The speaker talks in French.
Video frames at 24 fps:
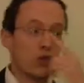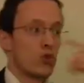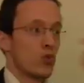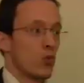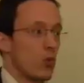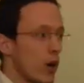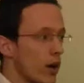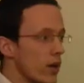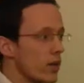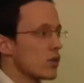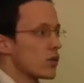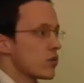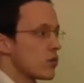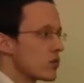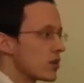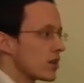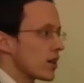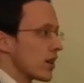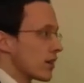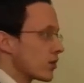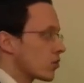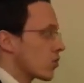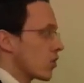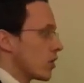dois étudier
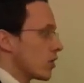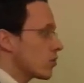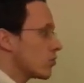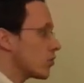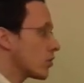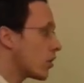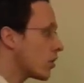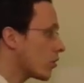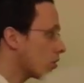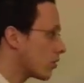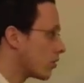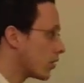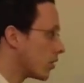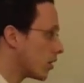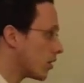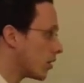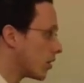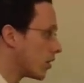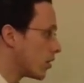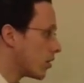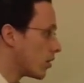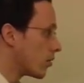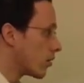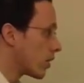la Torah tout le temps.
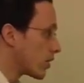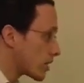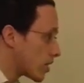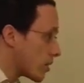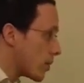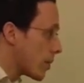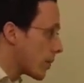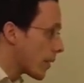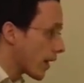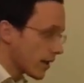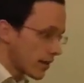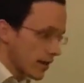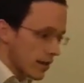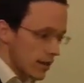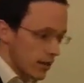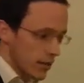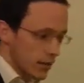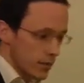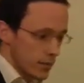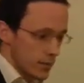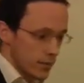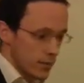Moi, jamais m'arrêter.